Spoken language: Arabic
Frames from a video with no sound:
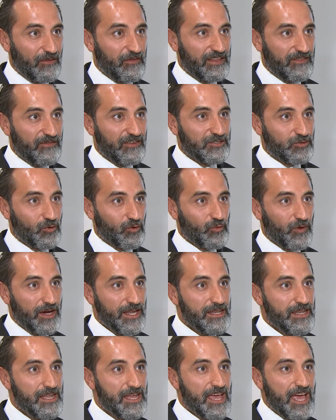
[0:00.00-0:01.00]
في الفازون
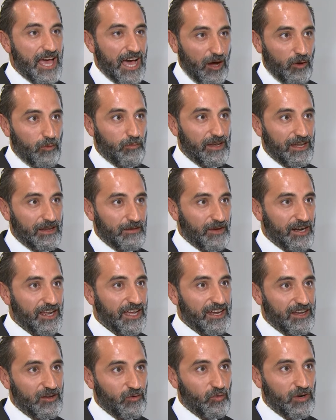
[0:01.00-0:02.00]
1 او
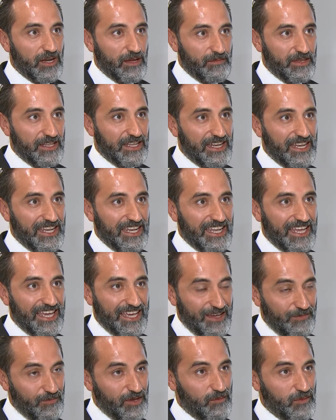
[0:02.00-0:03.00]
بالمرحله الاولى من
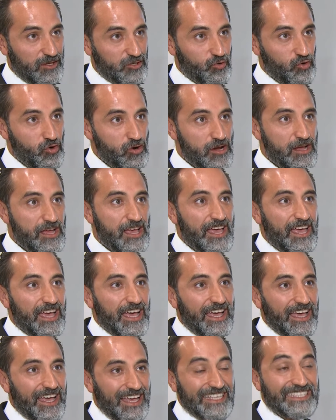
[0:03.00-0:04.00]
من المشروع
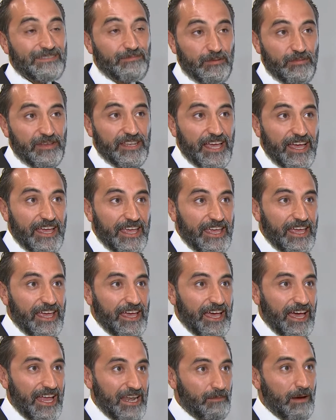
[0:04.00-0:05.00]
آه، اسم
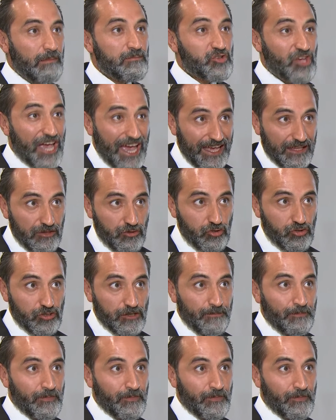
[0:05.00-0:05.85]
البنايه الممشى ايدج